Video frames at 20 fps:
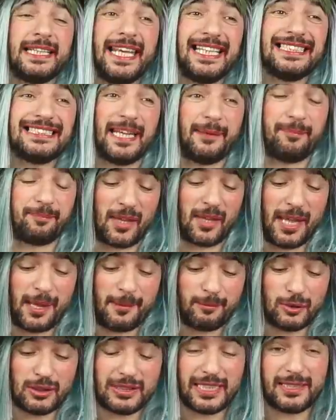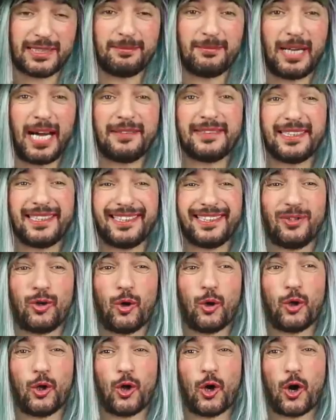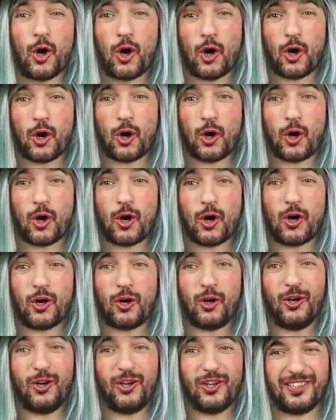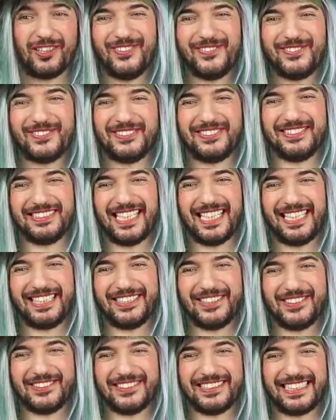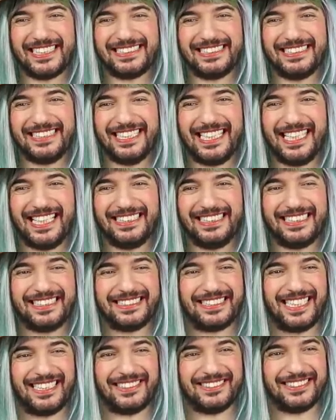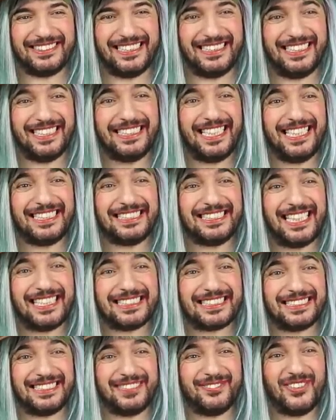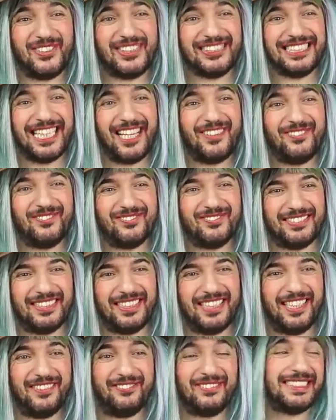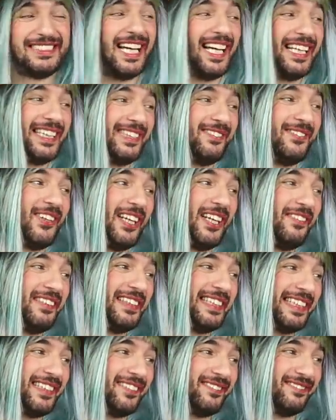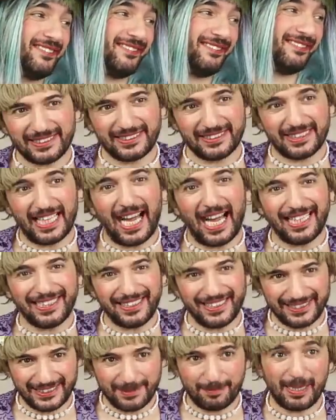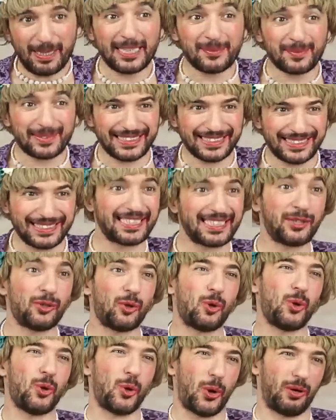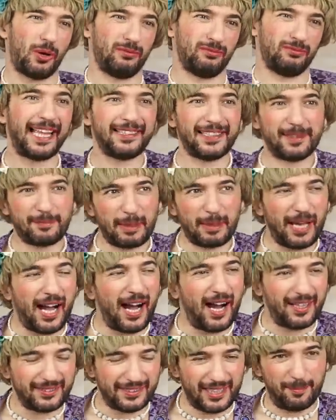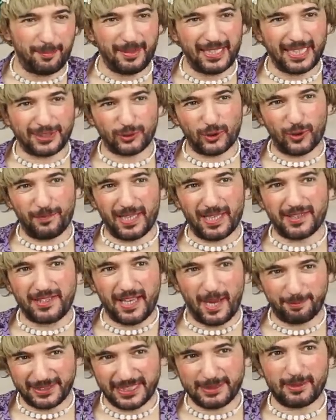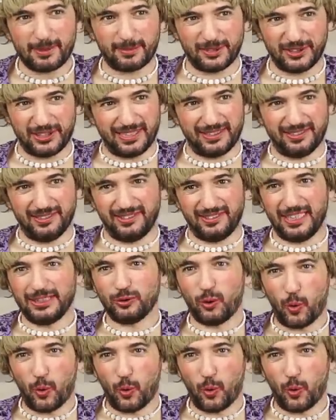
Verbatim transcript: Neyse bunların anneleri ölüyor. Oh öbür dünyayı gördü kadın ya. Ne kadar güzel, ne kadar şanslı değil mi hocam? Biz daha gidip göremedik. Çocuğun annesi bakımsızlıktan ölüyor. Kendine bakmıyor. Ağda epilasyon falan yaptırmamış kadıncağız.